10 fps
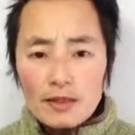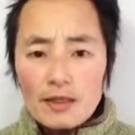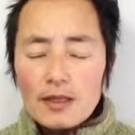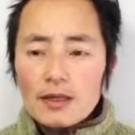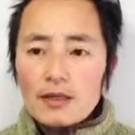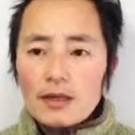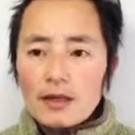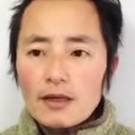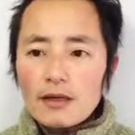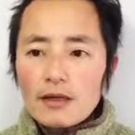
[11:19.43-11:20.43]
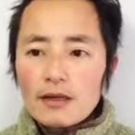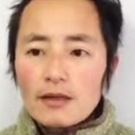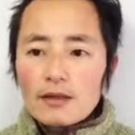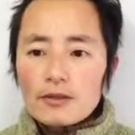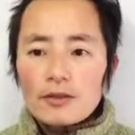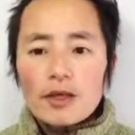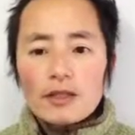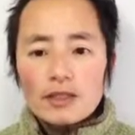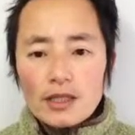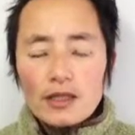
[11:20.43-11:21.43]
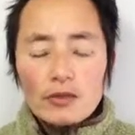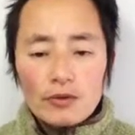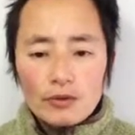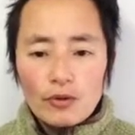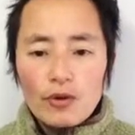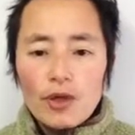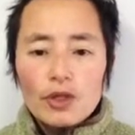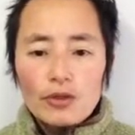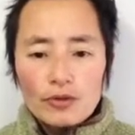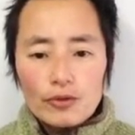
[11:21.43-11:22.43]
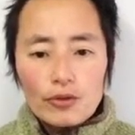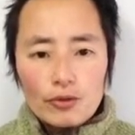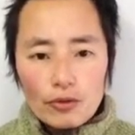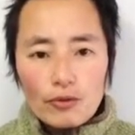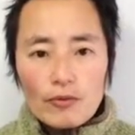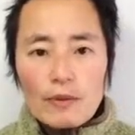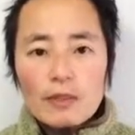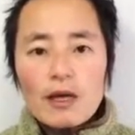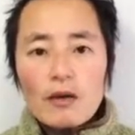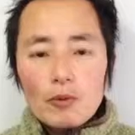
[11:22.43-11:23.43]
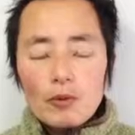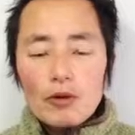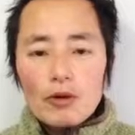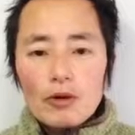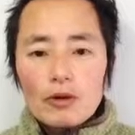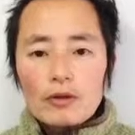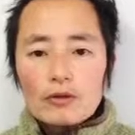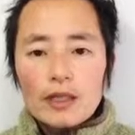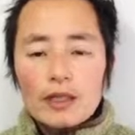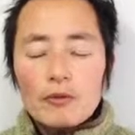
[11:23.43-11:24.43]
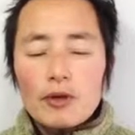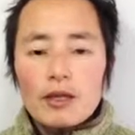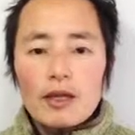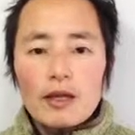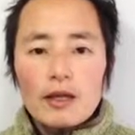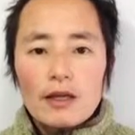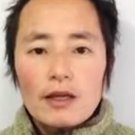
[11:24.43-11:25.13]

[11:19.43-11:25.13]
だからそんな感じで昨日の有料のウェビナーもダダ漏れで